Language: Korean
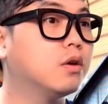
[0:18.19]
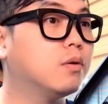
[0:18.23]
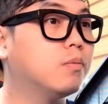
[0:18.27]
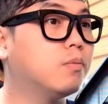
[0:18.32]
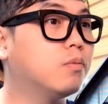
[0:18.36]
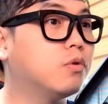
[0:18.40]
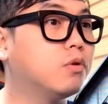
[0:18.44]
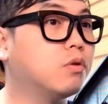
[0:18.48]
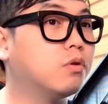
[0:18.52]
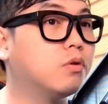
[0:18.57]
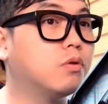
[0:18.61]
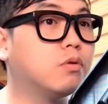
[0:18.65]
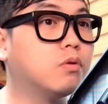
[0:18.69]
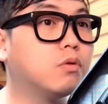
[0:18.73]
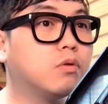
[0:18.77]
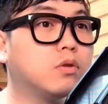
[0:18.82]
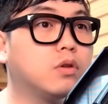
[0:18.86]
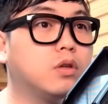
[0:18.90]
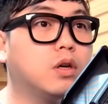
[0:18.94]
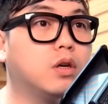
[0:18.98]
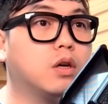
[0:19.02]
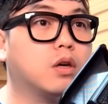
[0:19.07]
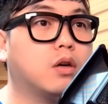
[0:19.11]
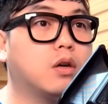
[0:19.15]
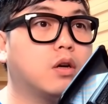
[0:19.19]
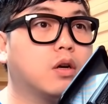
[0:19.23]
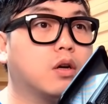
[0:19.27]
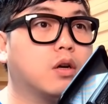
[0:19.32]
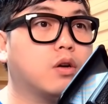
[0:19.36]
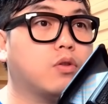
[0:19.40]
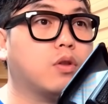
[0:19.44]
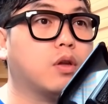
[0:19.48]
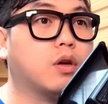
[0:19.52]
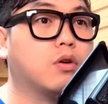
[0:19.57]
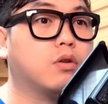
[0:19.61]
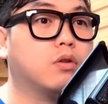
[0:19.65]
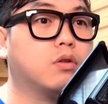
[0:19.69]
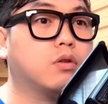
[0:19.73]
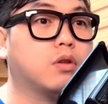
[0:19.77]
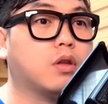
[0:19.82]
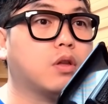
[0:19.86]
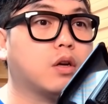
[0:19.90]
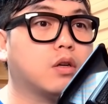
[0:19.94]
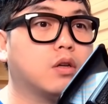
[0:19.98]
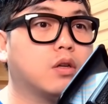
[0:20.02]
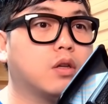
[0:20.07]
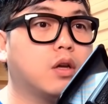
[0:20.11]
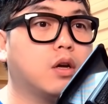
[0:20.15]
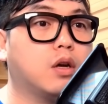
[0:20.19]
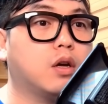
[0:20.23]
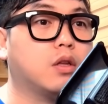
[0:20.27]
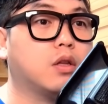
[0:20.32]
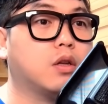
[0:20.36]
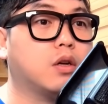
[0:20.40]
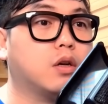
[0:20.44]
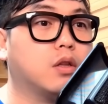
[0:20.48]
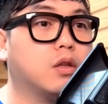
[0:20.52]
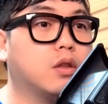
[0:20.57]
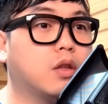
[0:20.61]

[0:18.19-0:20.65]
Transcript: 뭐 이야기를 하게 된 건 다른 게 아니라